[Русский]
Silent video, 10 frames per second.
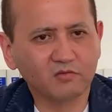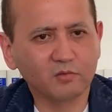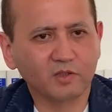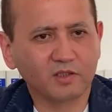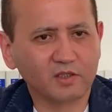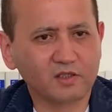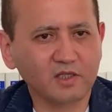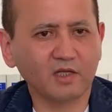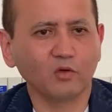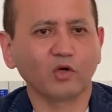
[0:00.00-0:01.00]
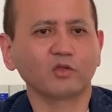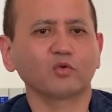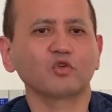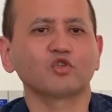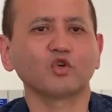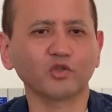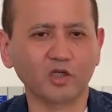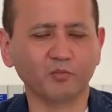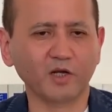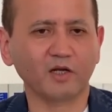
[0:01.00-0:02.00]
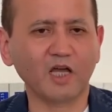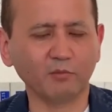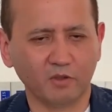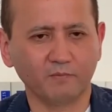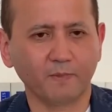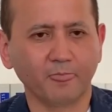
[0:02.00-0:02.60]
выбор Казахстана», у которой четкие программы,